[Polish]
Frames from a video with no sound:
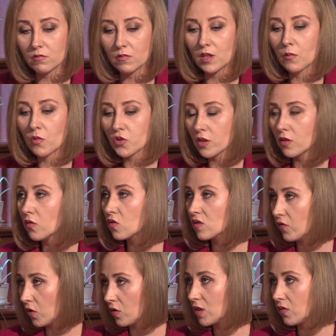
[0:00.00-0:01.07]
nie może go
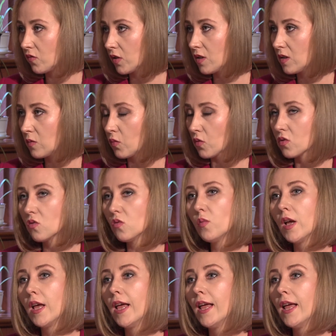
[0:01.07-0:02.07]
rozwiązać w jakiś sposób,